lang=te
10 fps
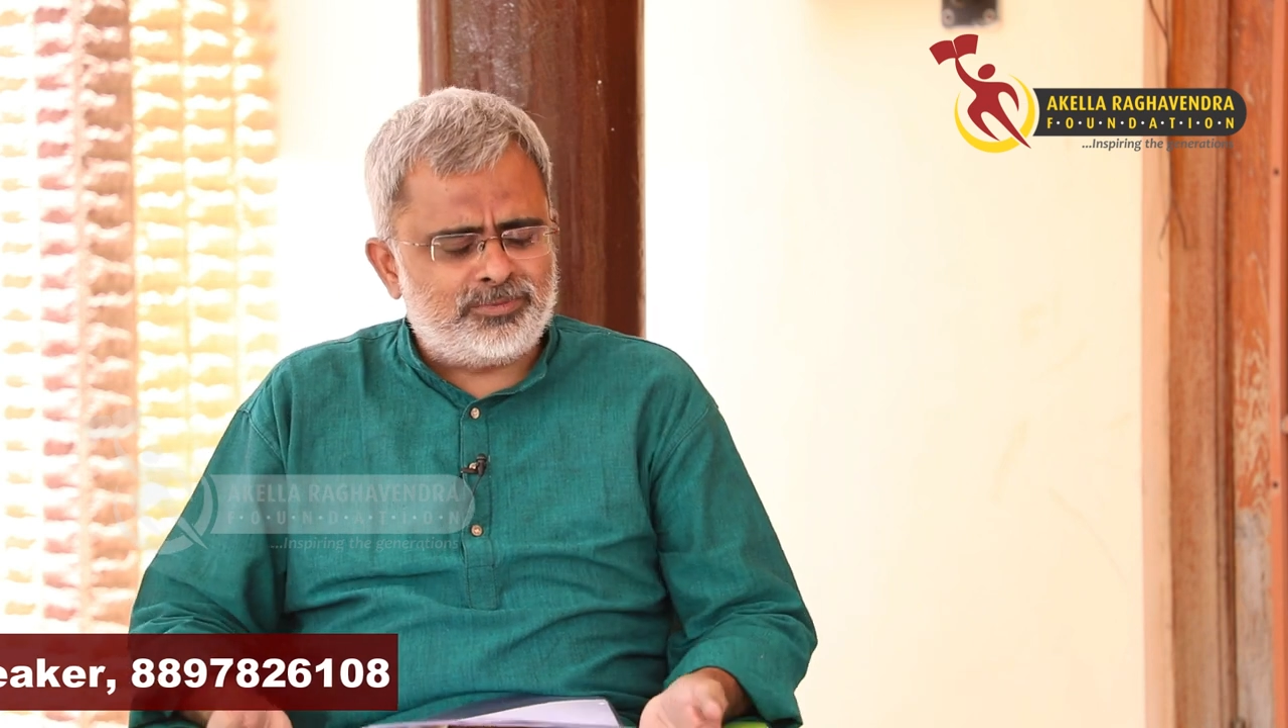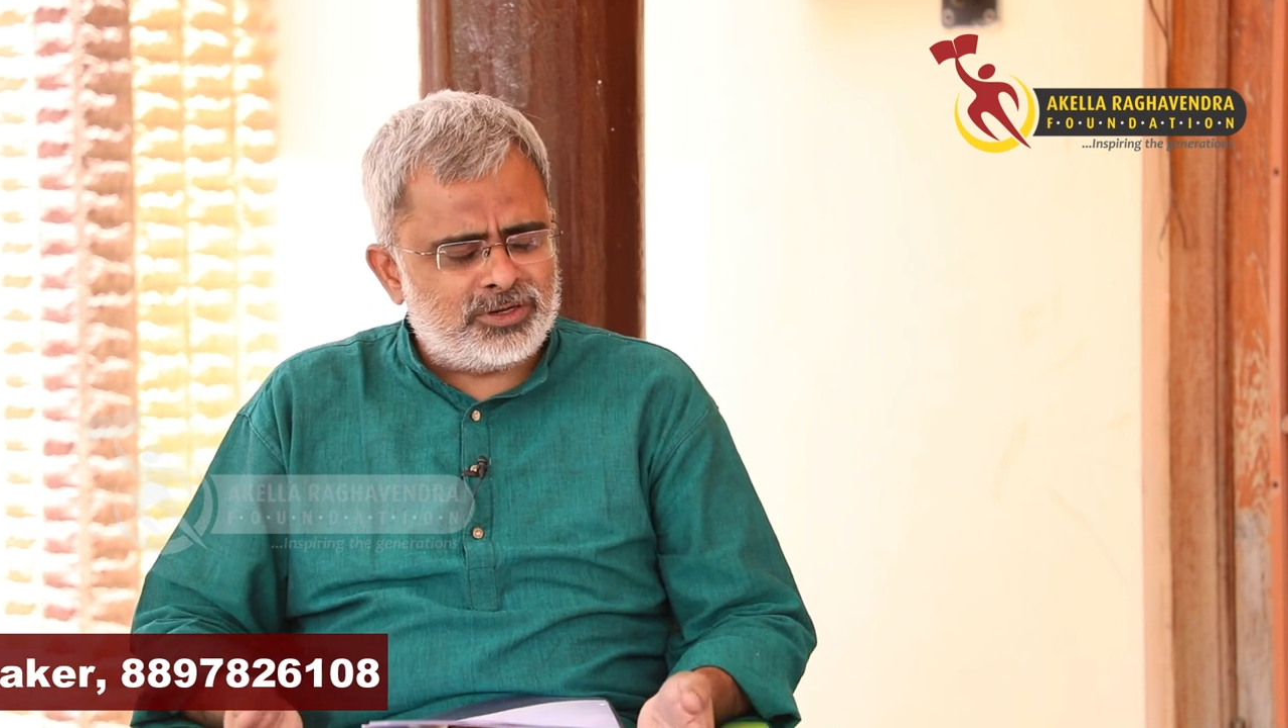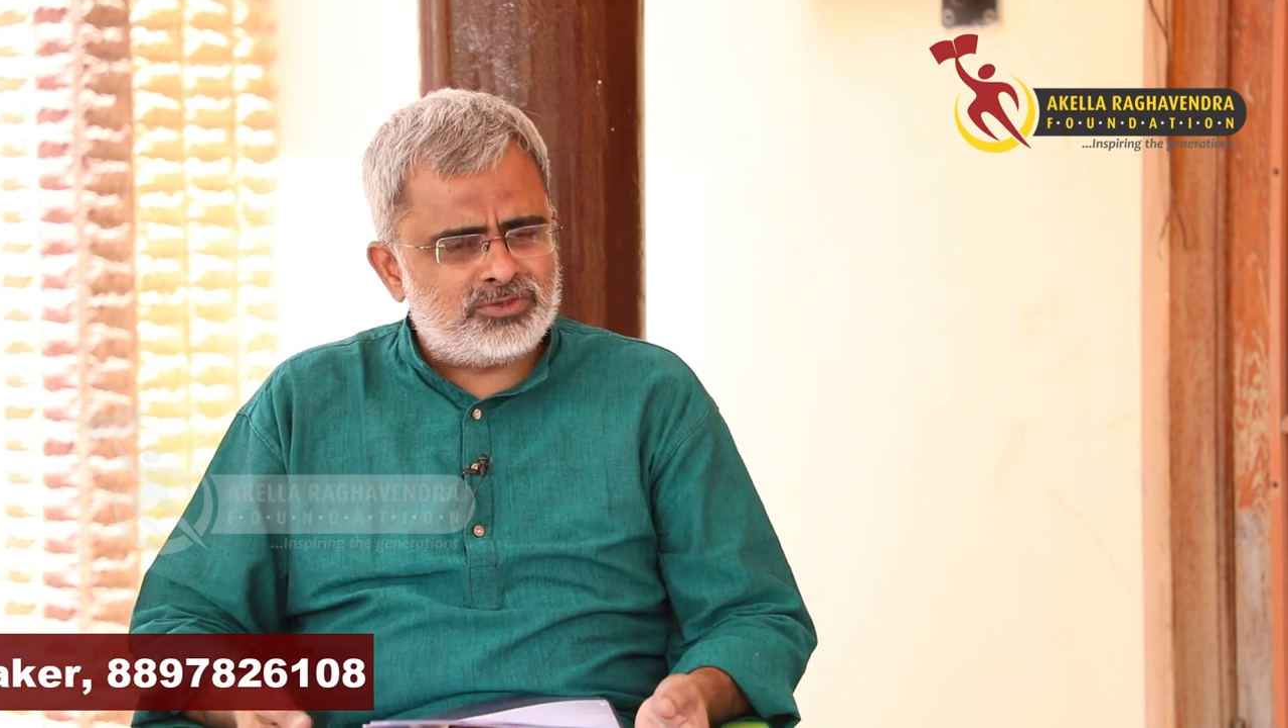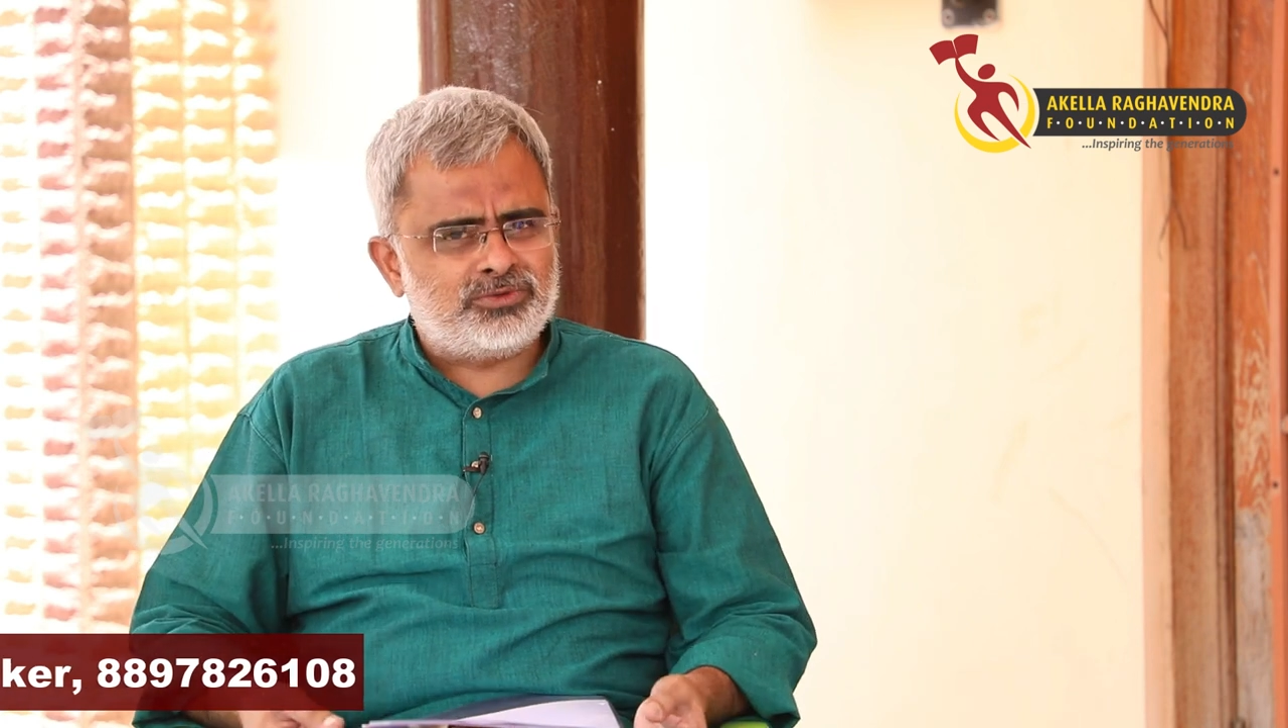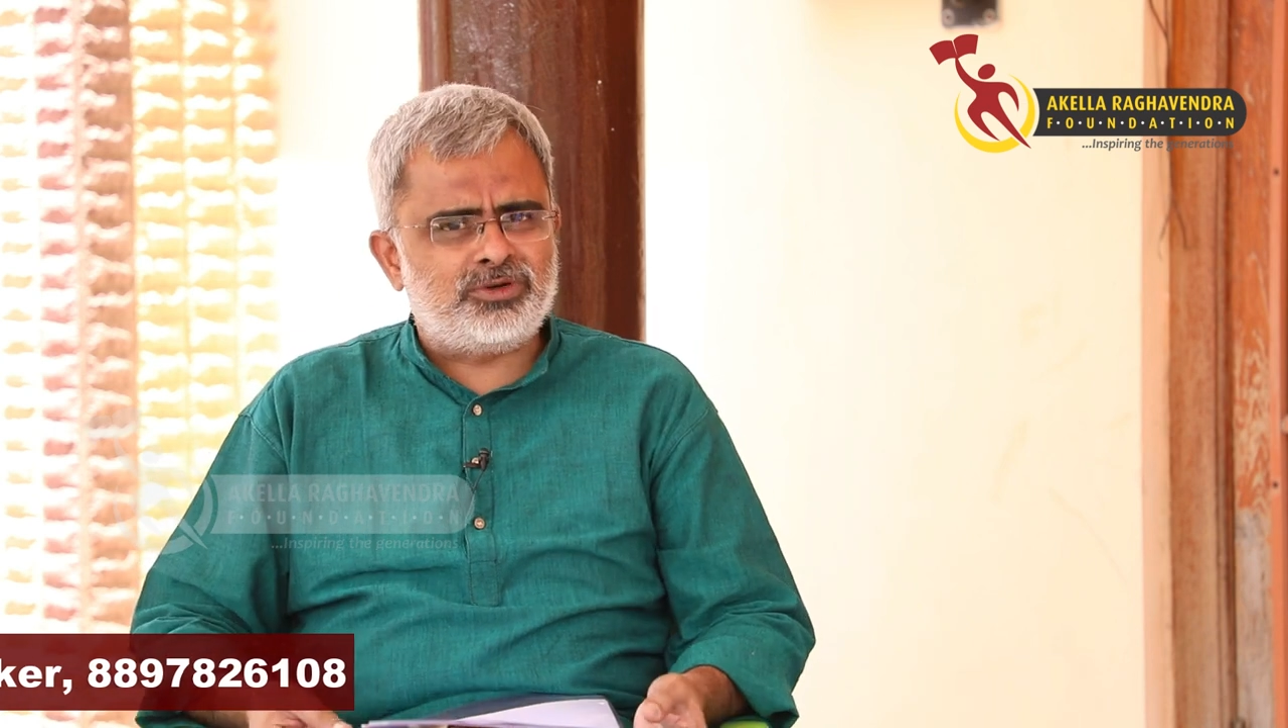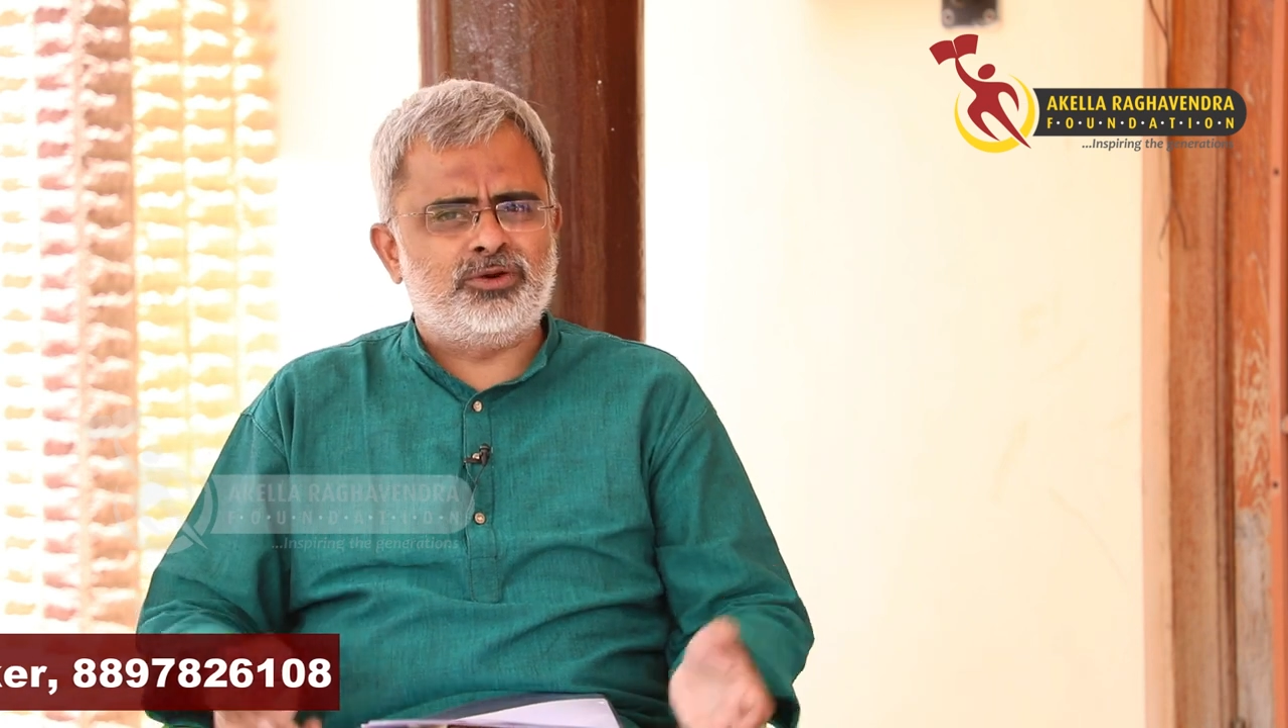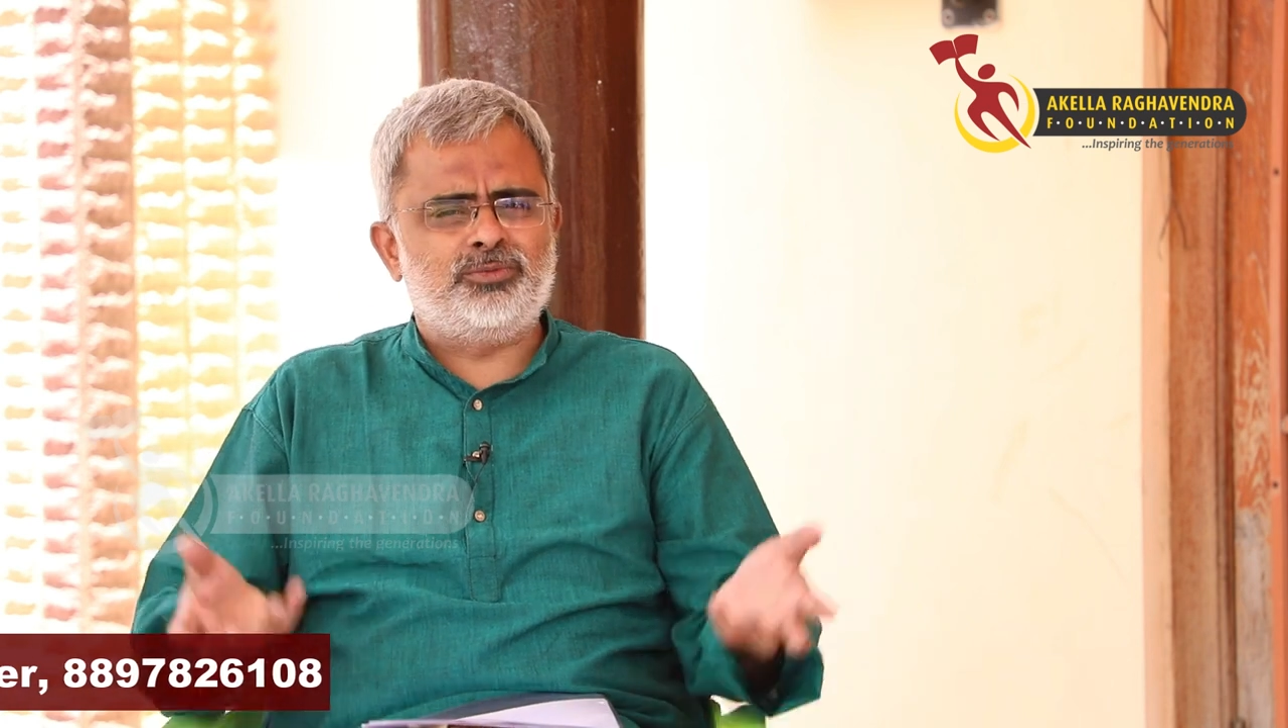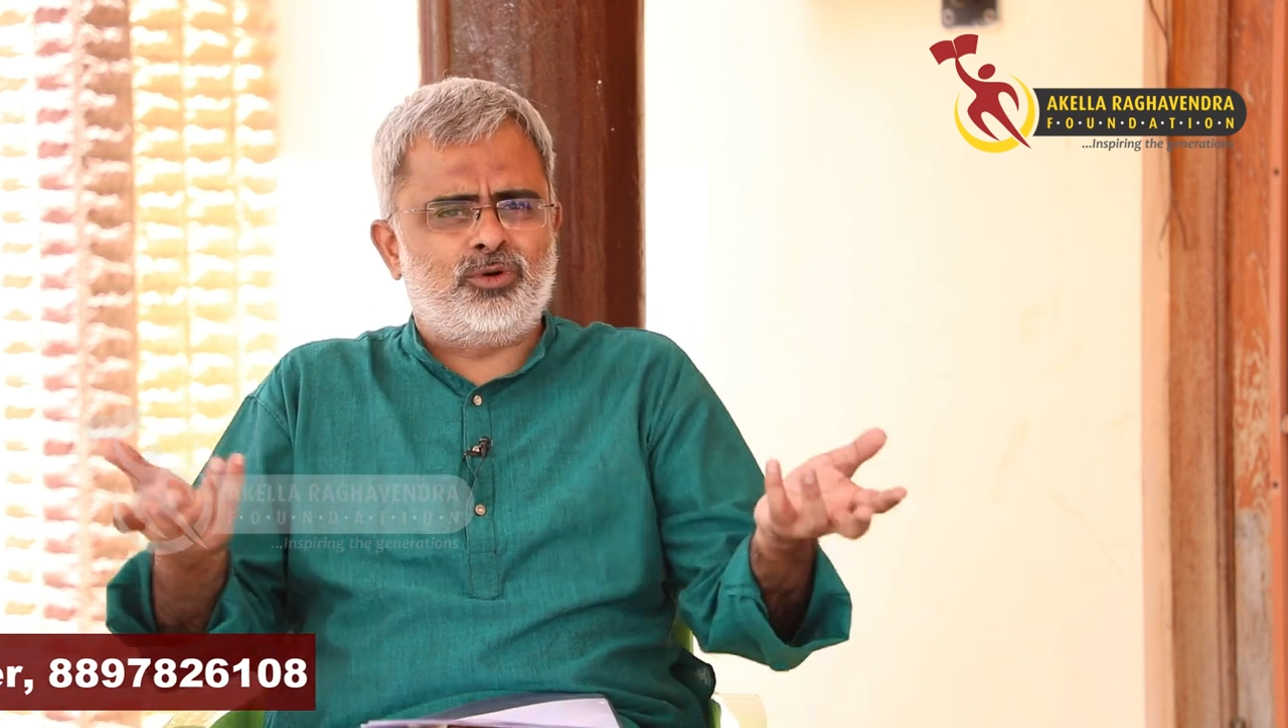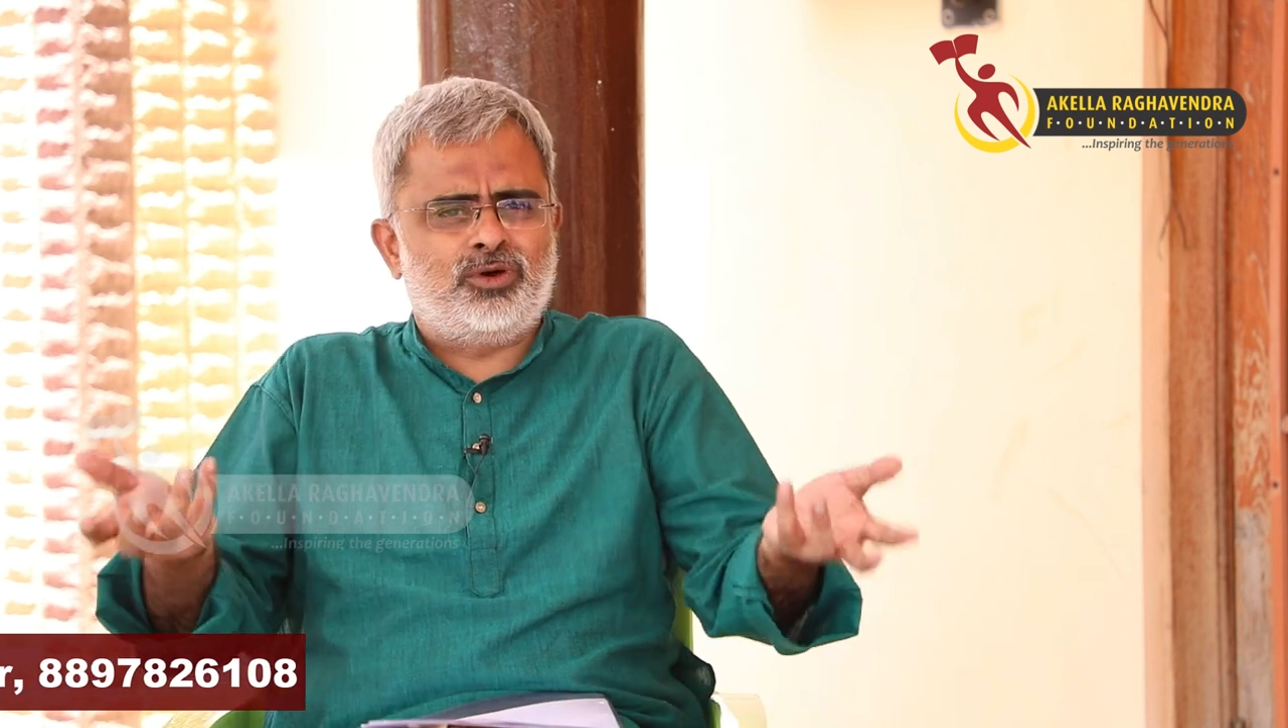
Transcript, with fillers: సంపాదించుకున్నాను